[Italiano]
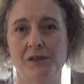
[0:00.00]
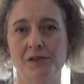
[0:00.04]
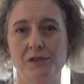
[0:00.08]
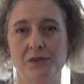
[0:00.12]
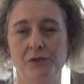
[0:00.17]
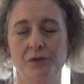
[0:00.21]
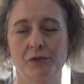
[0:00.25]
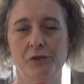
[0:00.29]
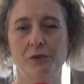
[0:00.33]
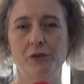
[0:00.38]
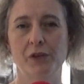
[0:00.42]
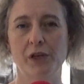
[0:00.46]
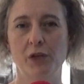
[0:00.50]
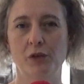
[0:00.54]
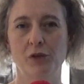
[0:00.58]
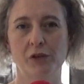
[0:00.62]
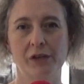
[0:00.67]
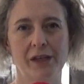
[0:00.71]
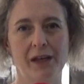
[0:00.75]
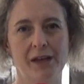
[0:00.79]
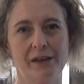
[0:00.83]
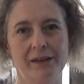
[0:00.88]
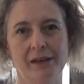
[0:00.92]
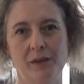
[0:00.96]
sono
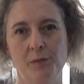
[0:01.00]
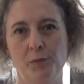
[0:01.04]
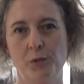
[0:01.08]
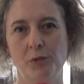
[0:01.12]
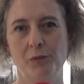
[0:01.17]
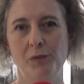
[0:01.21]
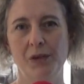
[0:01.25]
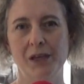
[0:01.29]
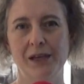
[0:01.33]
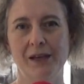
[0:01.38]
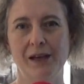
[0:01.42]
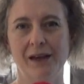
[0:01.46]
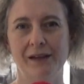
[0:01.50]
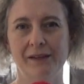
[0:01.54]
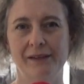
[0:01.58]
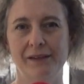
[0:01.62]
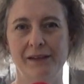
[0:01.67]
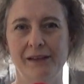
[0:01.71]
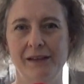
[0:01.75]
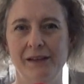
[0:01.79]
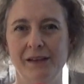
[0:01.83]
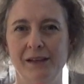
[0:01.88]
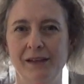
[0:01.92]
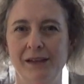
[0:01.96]
ricordate e
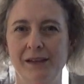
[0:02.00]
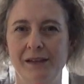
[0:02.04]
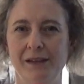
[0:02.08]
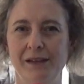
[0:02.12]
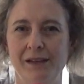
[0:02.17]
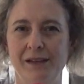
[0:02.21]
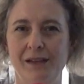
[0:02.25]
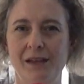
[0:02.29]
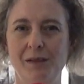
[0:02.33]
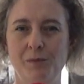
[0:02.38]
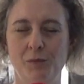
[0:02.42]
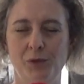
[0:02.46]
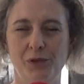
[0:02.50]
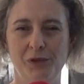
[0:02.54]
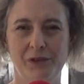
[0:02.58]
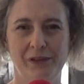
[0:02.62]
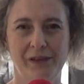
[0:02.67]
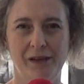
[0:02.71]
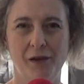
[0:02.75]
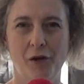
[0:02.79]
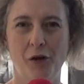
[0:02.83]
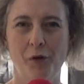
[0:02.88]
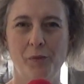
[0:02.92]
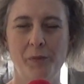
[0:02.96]
pubblicate in
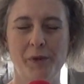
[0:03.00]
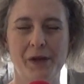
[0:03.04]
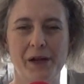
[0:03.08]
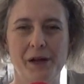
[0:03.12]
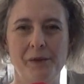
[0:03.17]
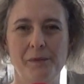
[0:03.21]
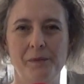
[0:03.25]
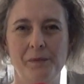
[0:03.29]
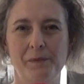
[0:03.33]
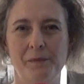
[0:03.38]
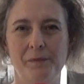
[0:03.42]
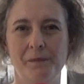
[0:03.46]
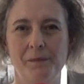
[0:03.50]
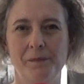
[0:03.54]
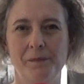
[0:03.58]
molte opere.